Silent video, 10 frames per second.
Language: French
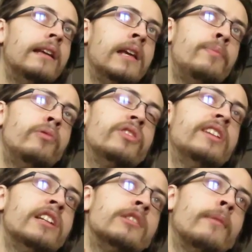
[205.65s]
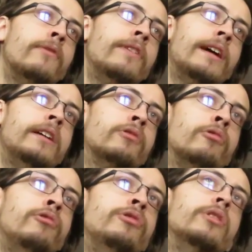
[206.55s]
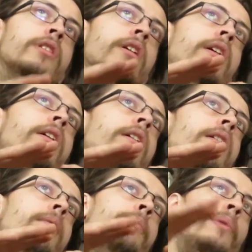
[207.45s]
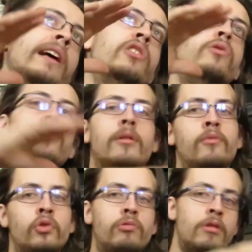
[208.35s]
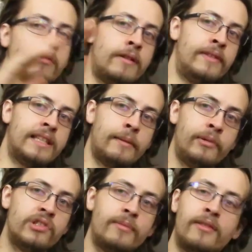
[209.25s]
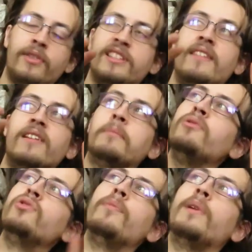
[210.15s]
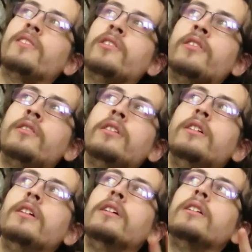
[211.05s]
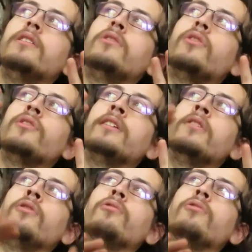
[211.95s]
Et pour ça, j'aimerais faire un truc, pas que dans mon coin ou avec un pote, j'aimerais faire ça avec plus de personnes, dans un